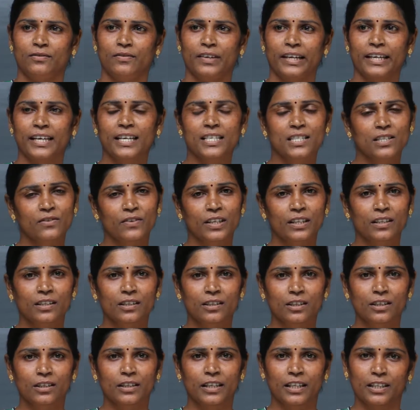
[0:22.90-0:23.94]
வயசு வந்து
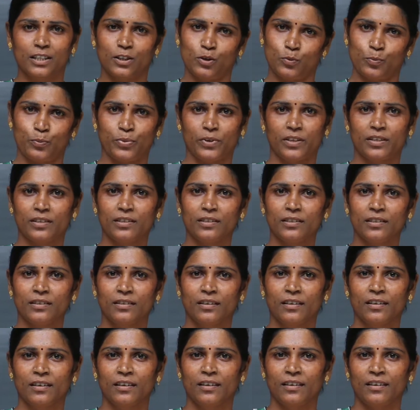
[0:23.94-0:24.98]
எனக்கு முப்பது
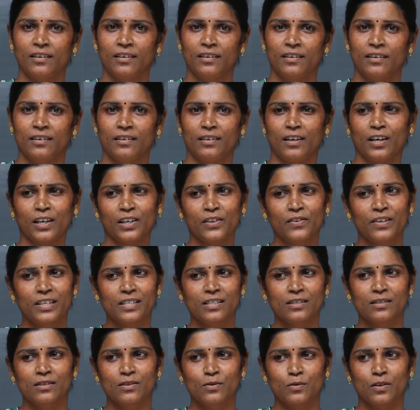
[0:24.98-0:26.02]

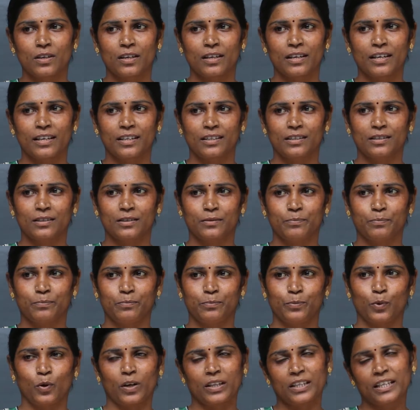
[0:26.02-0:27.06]
லாங்குவேஜ்னு சொன்னால் எனக்கு
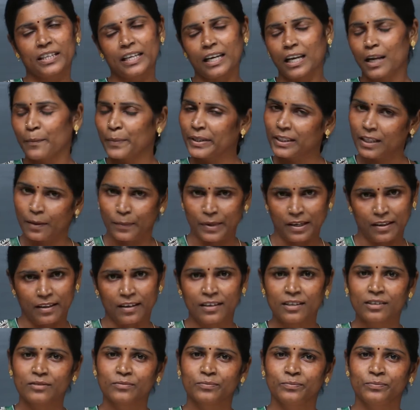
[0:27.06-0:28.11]
பிறந்தது எல்லாமே தமிழ்
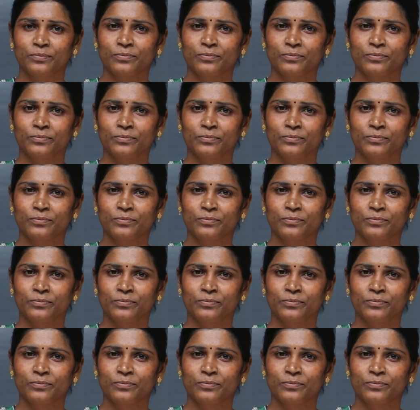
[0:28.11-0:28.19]
தான்